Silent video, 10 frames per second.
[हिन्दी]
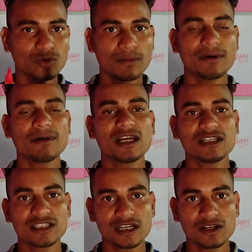तो आप हमारे
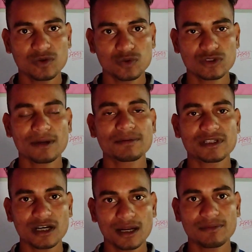चैनल को
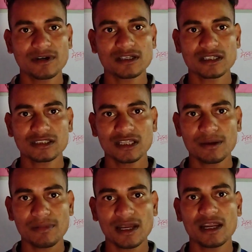सब्सक्राइब कर सकते हैं
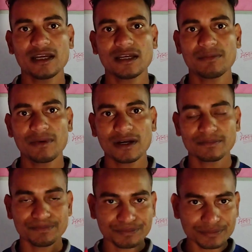बेल आइकन पर
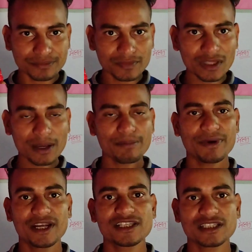
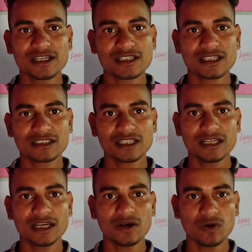प्रेस कर सकते
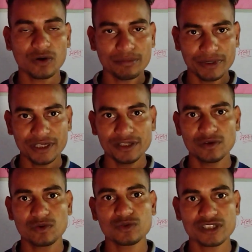हैं और वीडियो
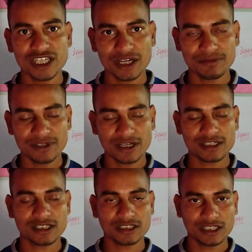को शेयर भी कर
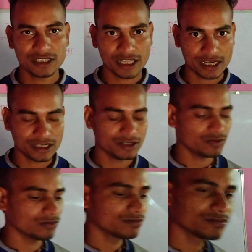सकते हैं थैंक यू